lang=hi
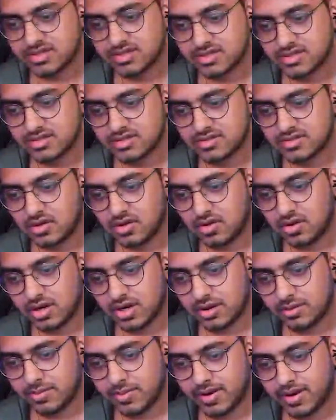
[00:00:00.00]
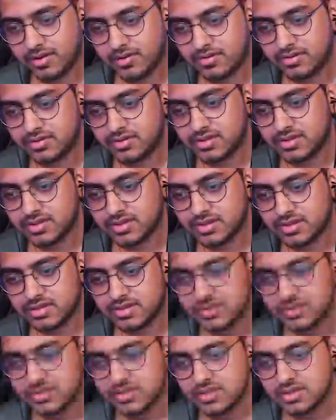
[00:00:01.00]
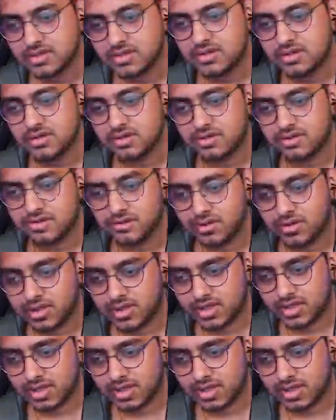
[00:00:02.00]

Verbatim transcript: इज ऑल अबाउट growing